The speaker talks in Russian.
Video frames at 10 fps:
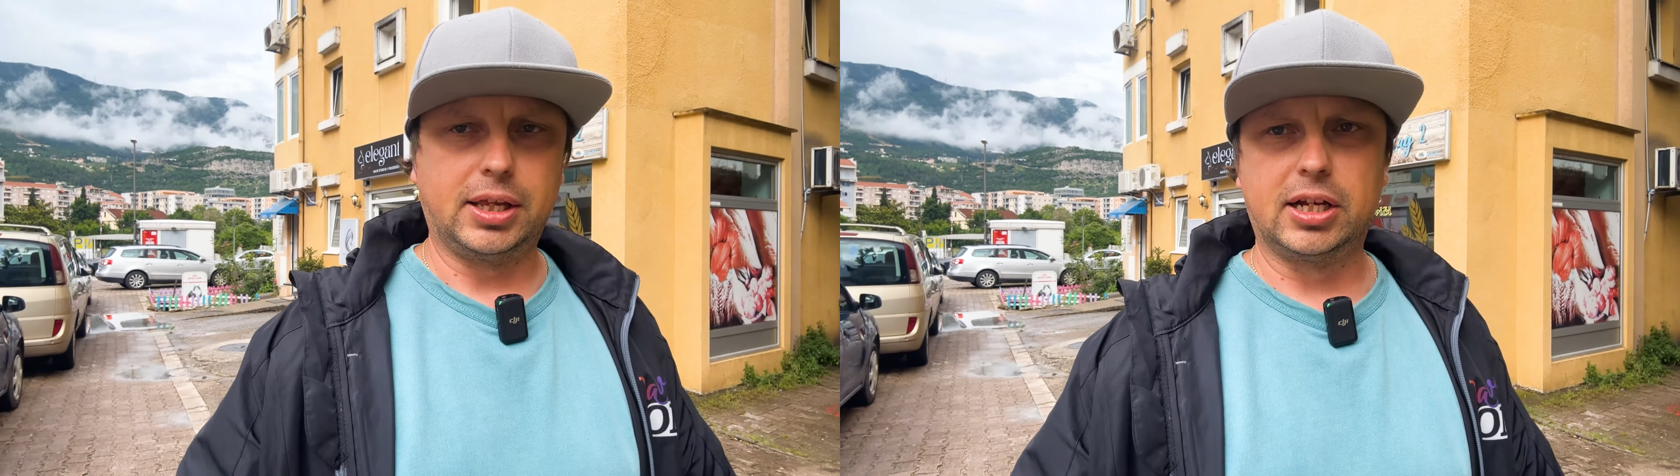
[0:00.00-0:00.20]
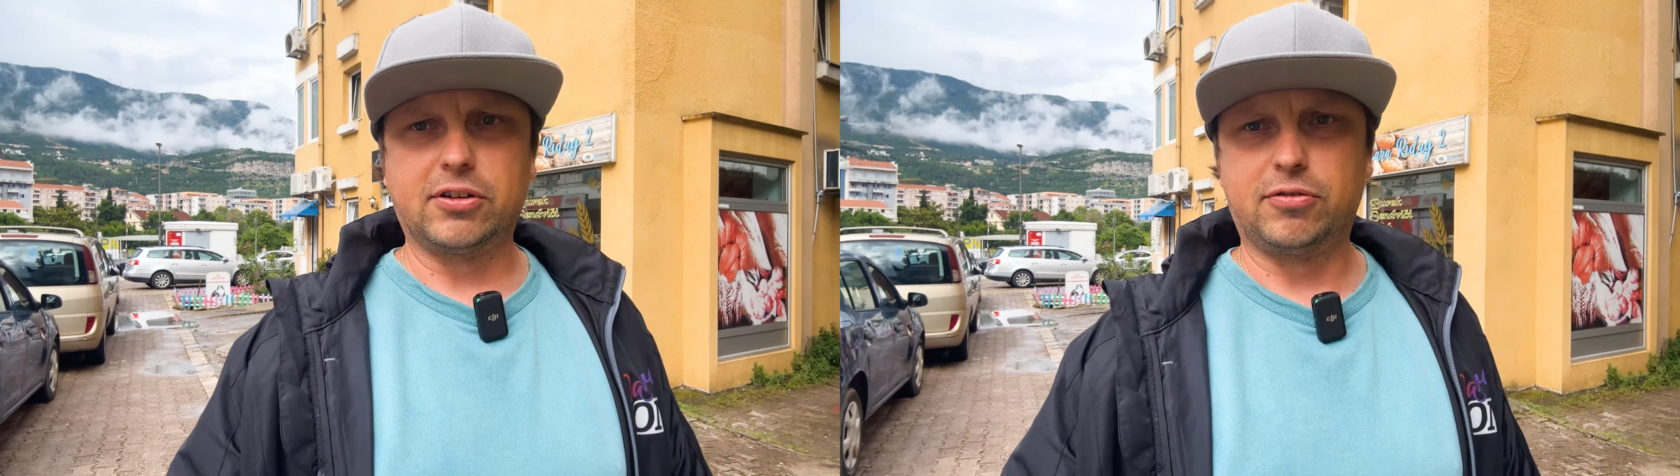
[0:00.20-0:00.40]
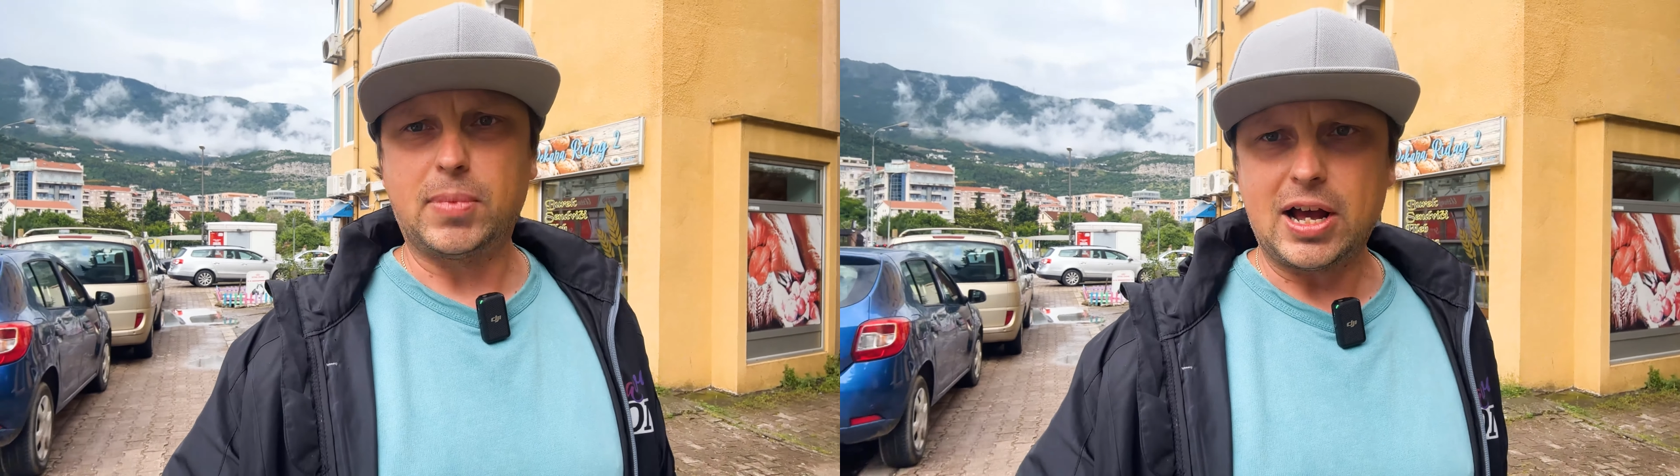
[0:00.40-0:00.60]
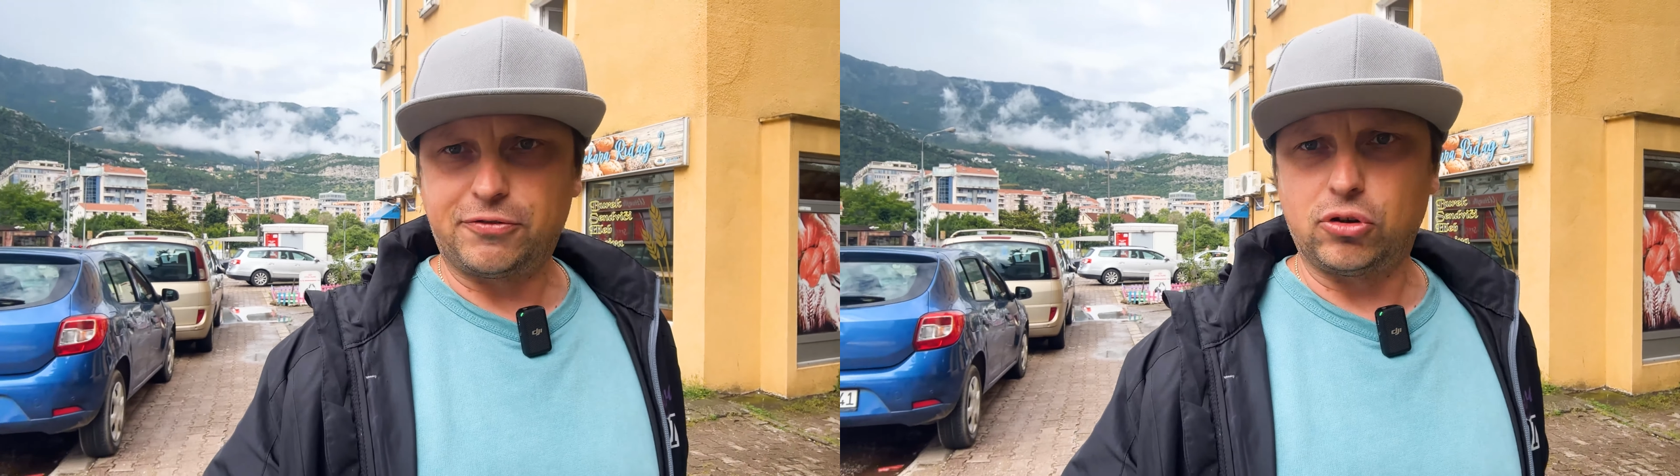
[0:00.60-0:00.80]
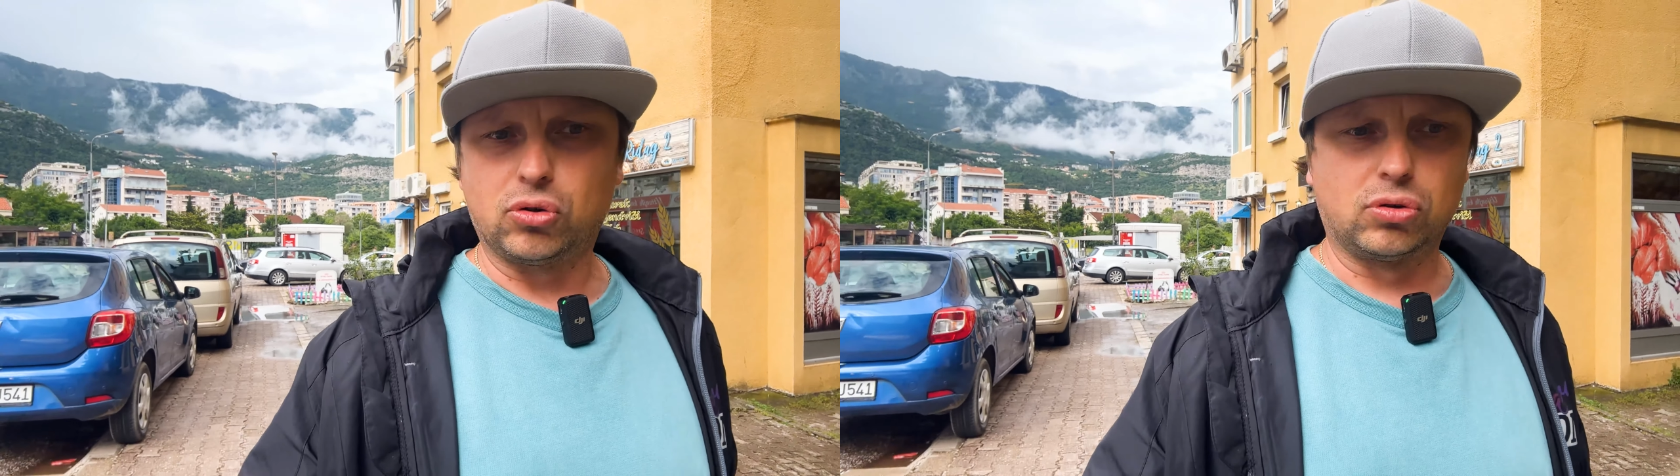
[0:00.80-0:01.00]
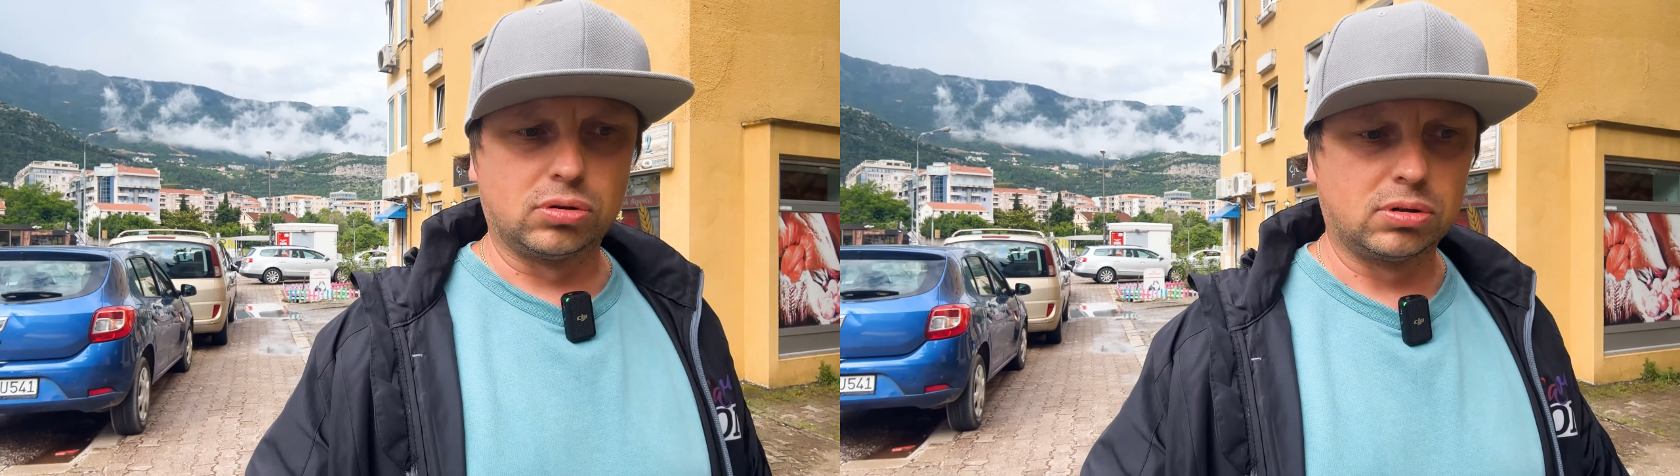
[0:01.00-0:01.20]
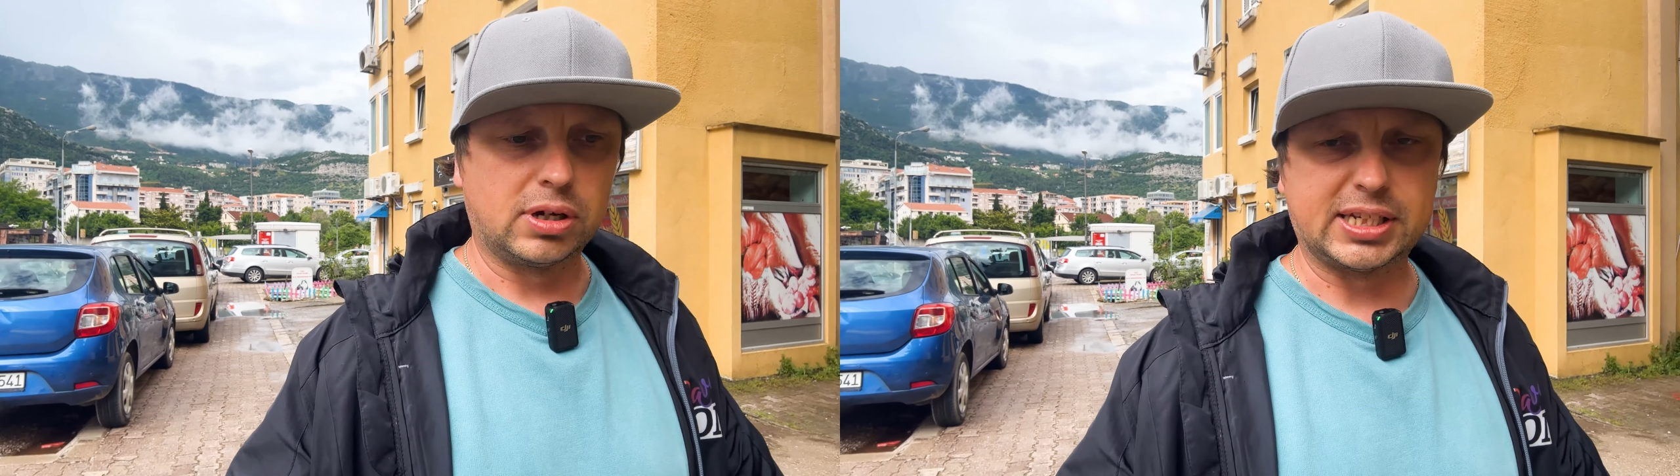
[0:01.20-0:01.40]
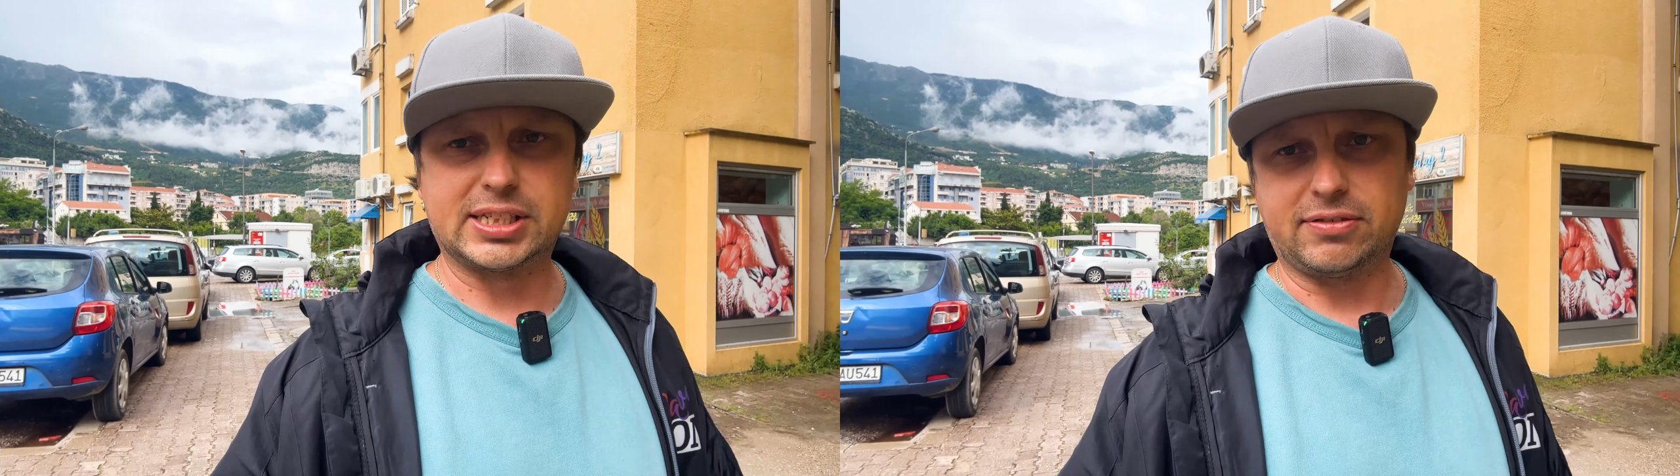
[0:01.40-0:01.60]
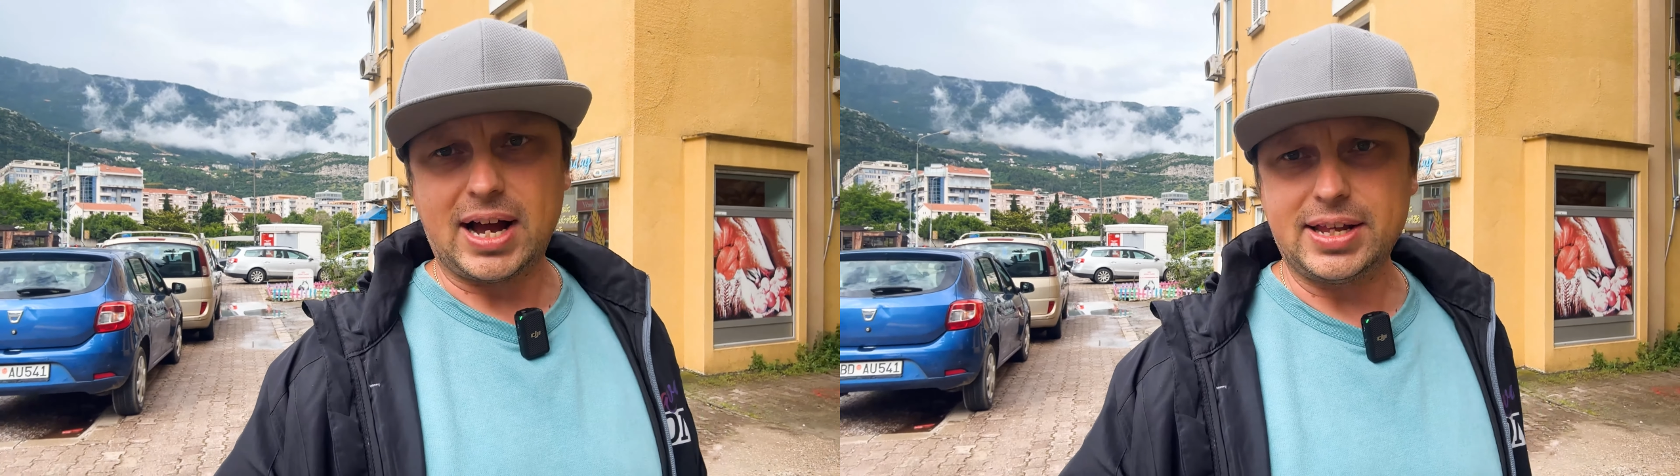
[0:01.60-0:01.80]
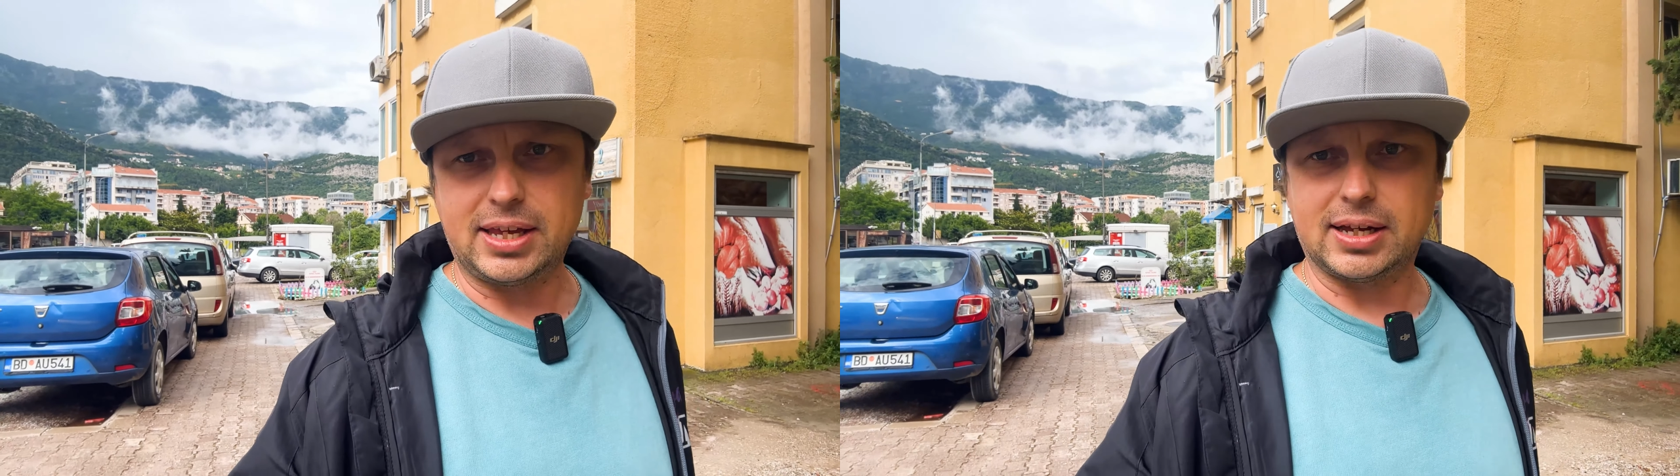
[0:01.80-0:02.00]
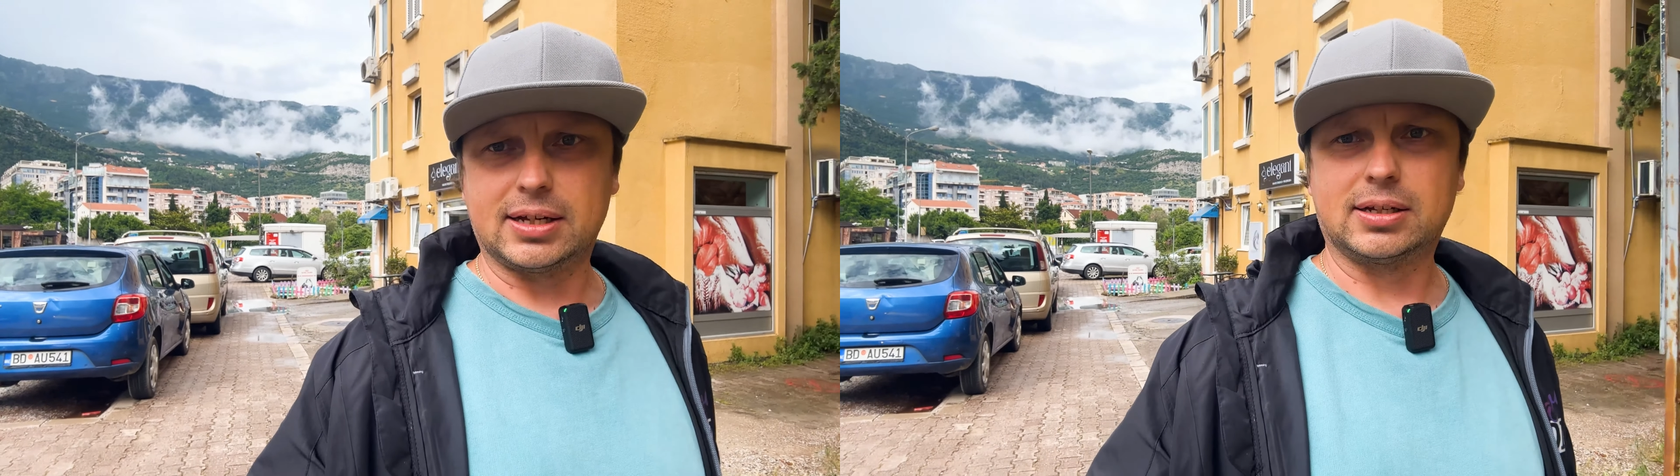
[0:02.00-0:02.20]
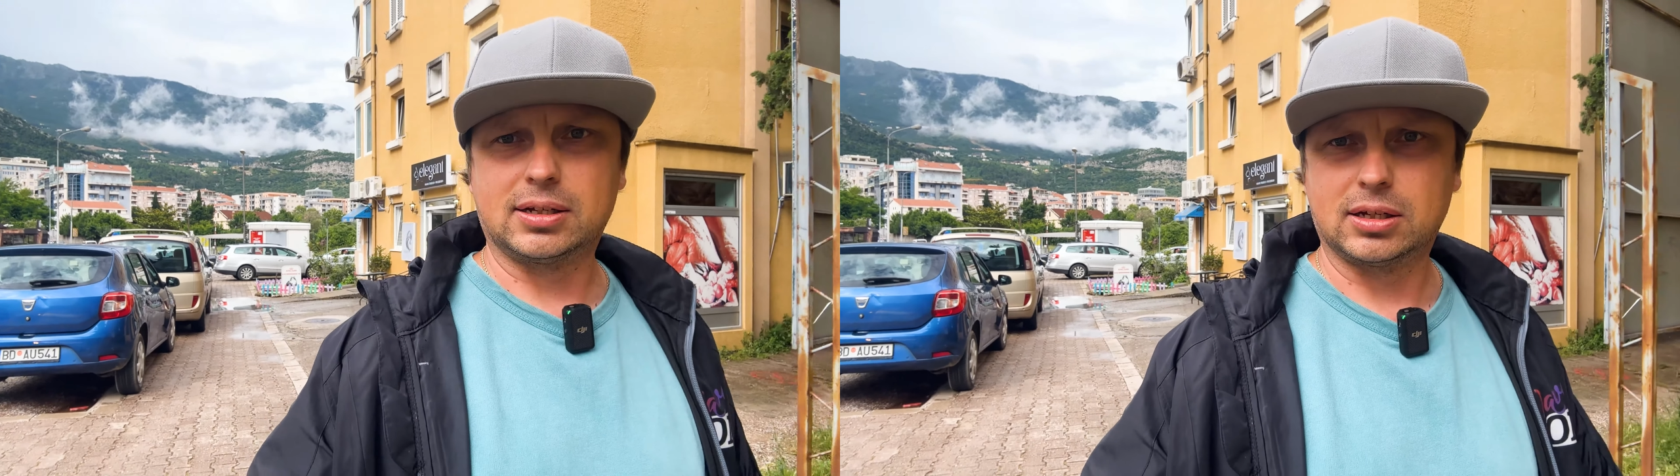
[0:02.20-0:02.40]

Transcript: игры в мафию, рисование,